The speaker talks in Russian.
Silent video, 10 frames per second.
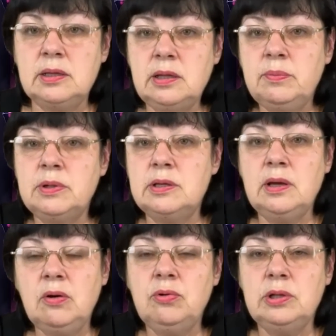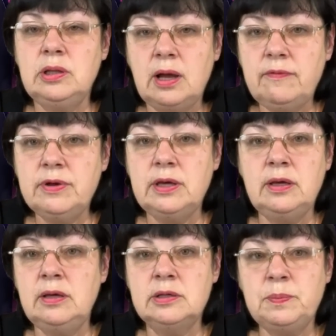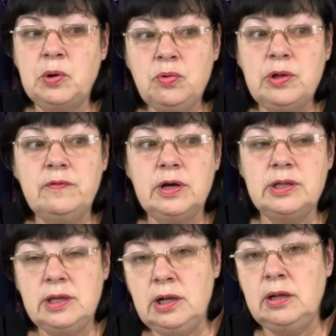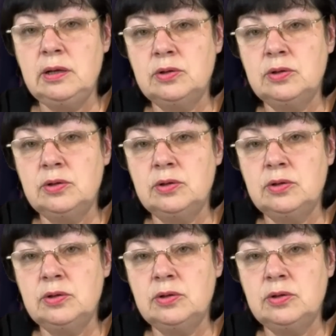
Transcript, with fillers: не было никакой давки, спокойно выходили,